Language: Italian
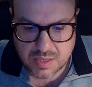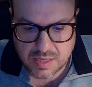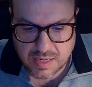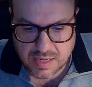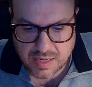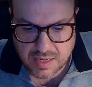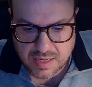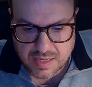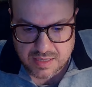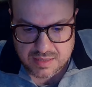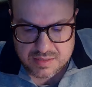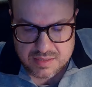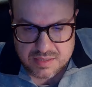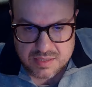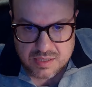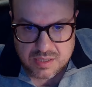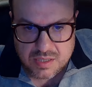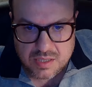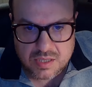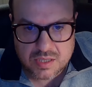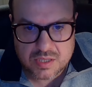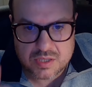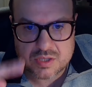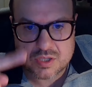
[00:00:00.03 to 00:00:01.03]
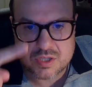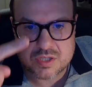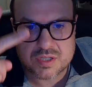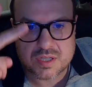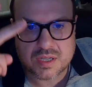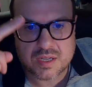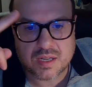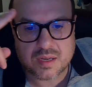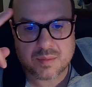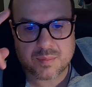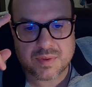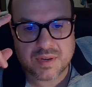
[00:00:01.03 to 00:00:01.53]
Ragazzi, ci
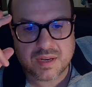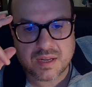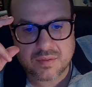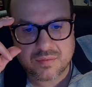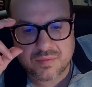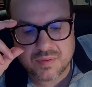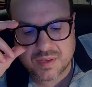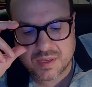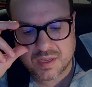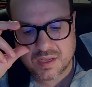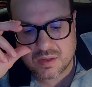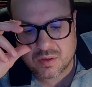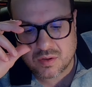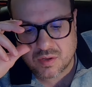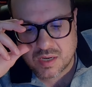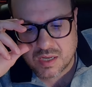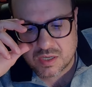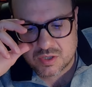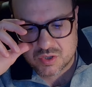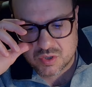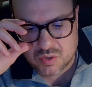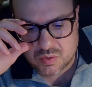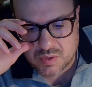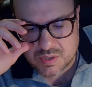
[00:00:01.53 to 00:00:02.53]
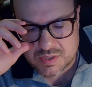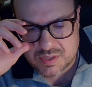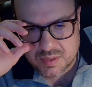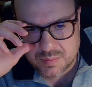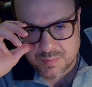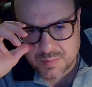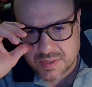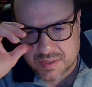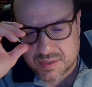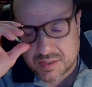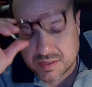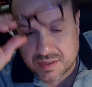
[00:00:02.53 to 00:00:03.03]
sarebbe la via, allora ho quasi
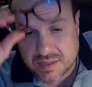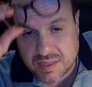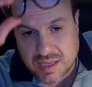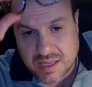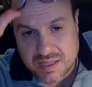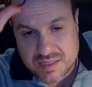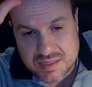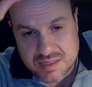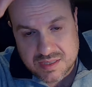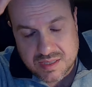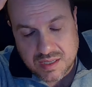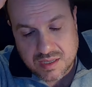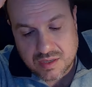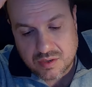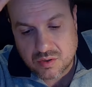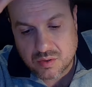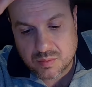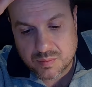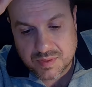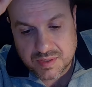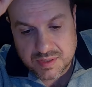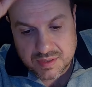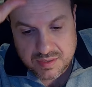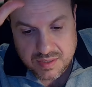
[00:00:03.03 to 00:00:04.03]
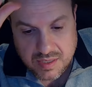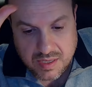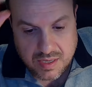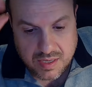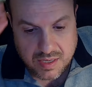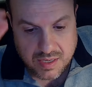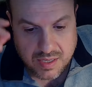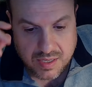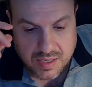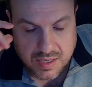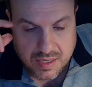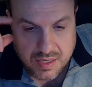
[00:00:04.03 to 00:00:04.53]
mal di testa a
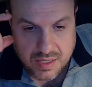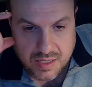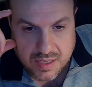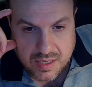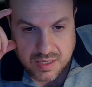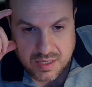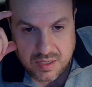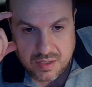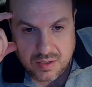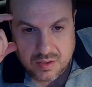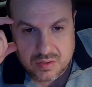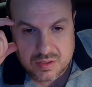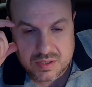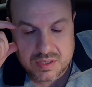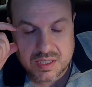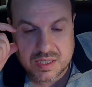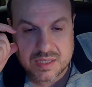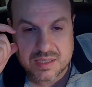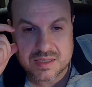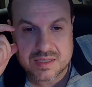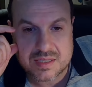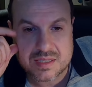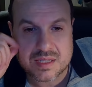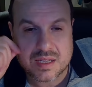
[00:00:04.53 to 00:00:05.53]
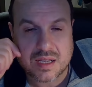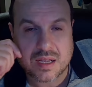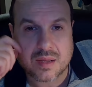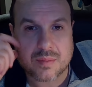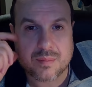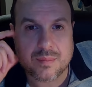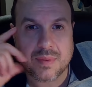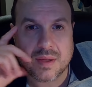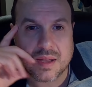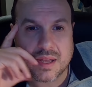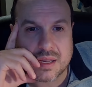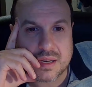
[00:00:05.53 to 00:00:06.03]
commentare Cosenza
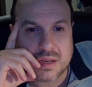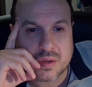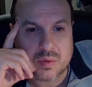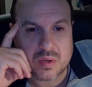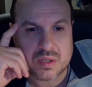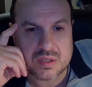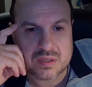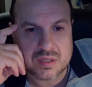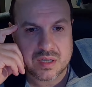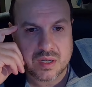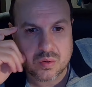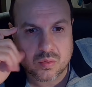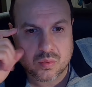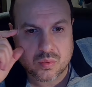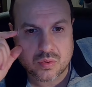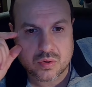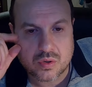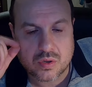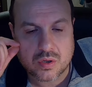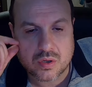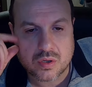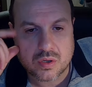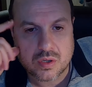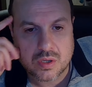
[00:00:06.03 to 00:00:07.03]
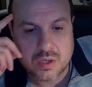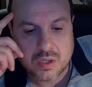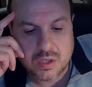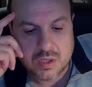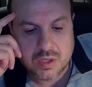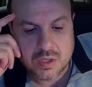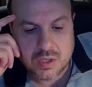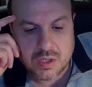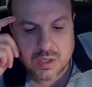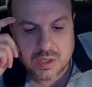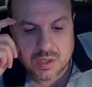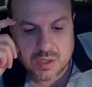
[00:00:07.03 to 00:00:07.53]
Bari 4-1, uh,
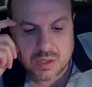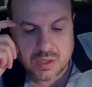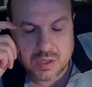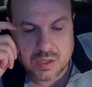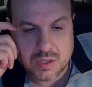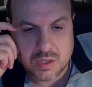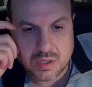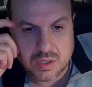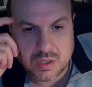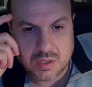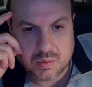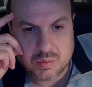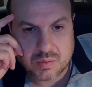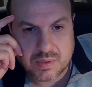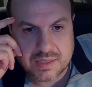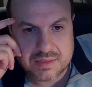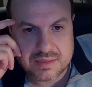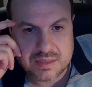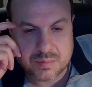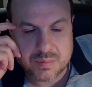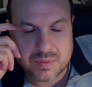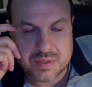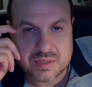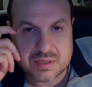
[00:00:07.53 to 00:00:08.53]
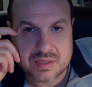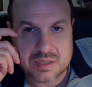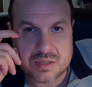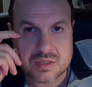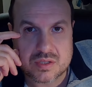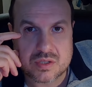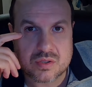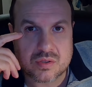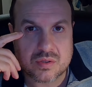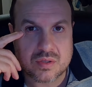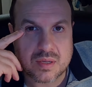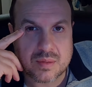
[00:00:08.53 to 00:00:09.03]
eh, un'altra
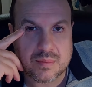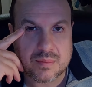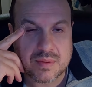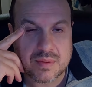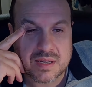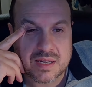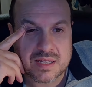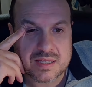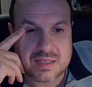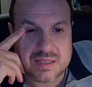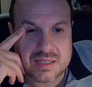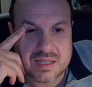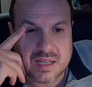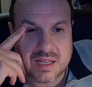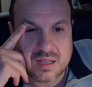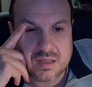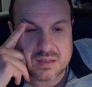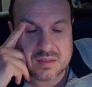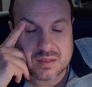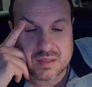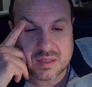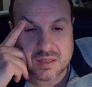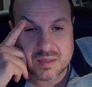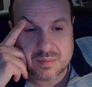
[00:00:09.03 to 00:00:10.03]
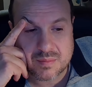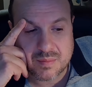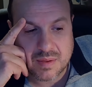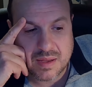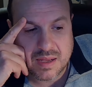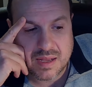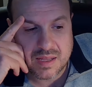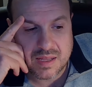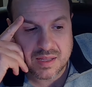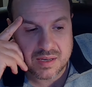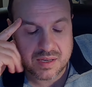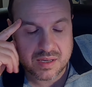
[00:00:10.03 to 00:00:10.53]
prestazione imbarazzante del
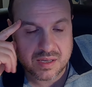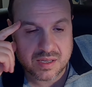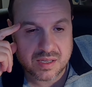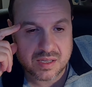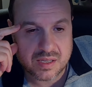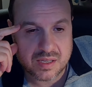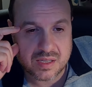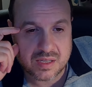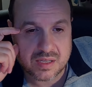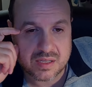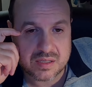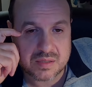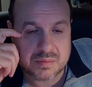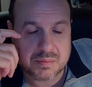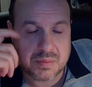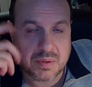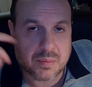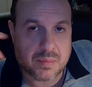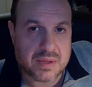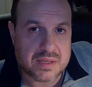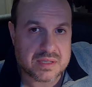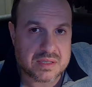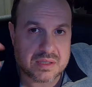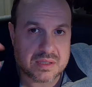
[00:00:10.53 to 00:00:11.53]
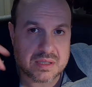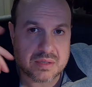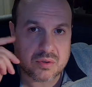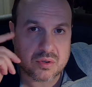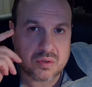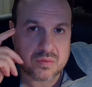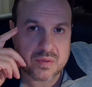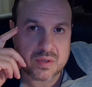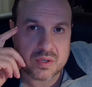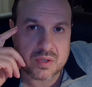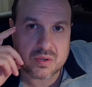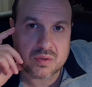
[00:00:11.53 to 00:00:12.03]
Bari, per me si devono
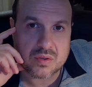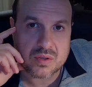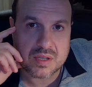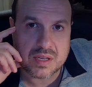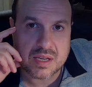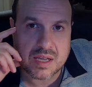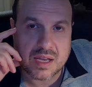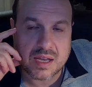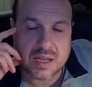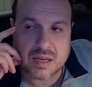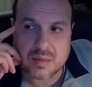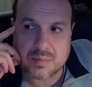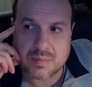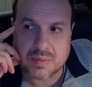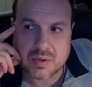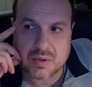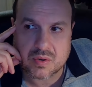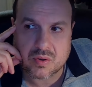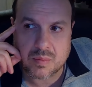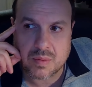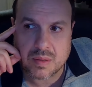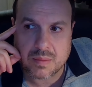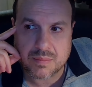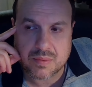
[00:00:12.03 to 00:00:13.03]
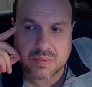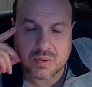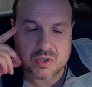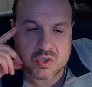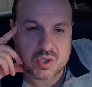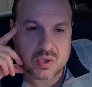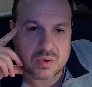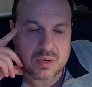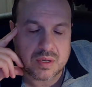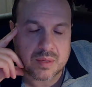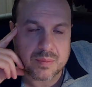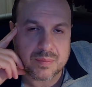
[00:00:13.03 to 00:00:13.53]
vergognare per come
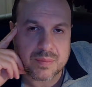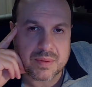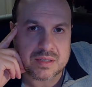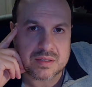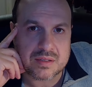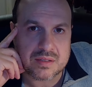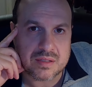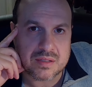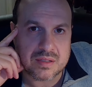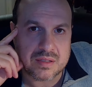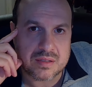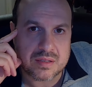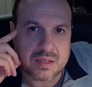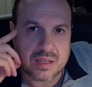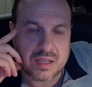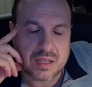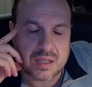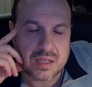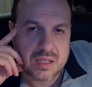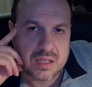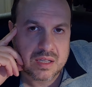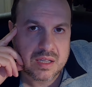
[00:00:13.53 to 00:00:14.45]
approcciano le partite,